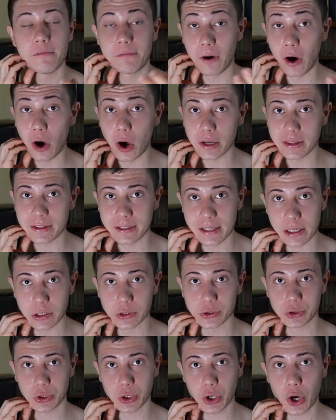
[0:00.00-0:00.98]
forti del
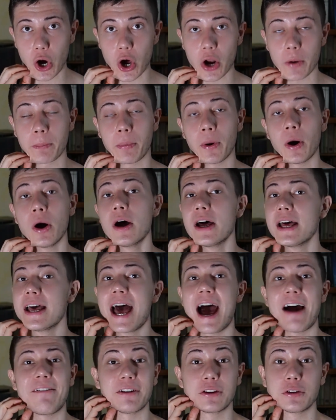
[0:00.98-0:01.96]
nostro corpo
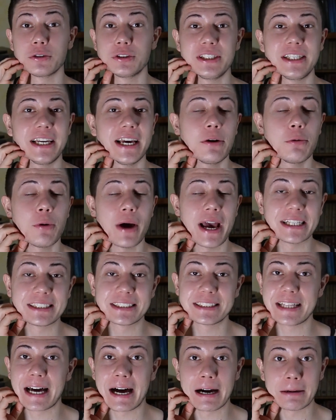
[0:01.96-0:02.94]
ha fatto sì che
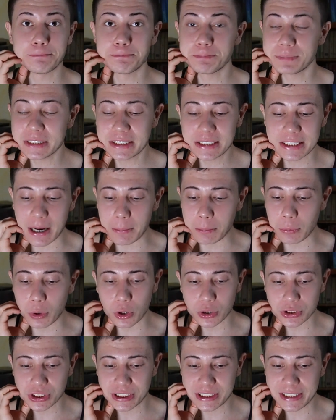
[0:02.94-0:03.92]
questa
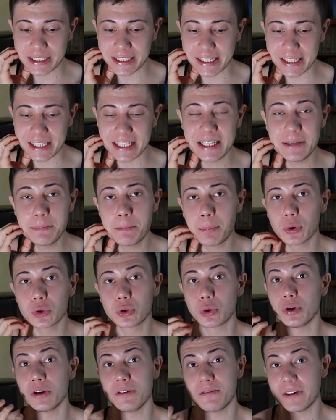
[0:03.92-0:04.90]
diciamo si
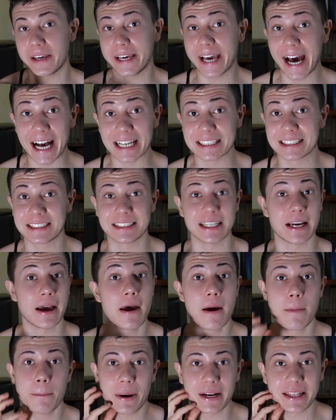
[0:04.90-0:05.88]

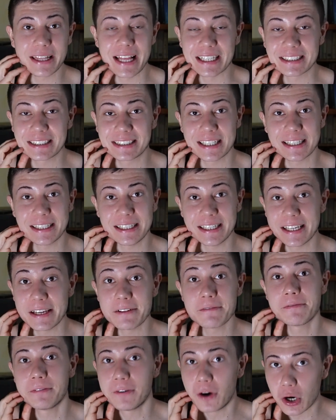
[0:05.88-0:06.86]
ipotonificasse, perdesse
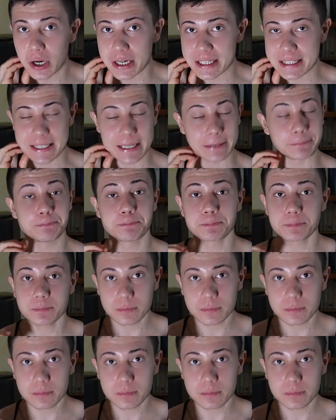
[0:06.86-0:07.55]
di forza